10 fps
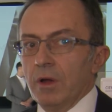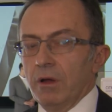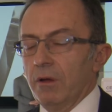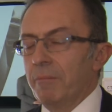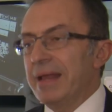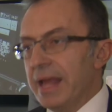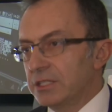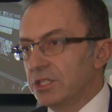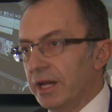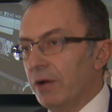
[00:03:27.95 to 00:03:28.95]
eh,
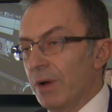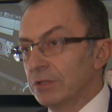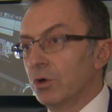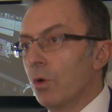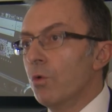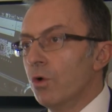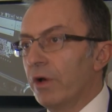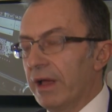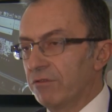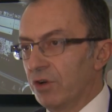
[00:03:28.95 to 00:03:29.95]
benessere quando uno
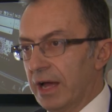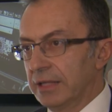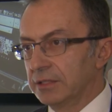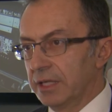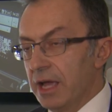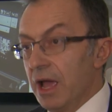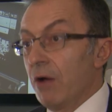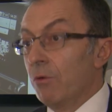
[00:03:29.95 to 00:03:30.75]
è al volante.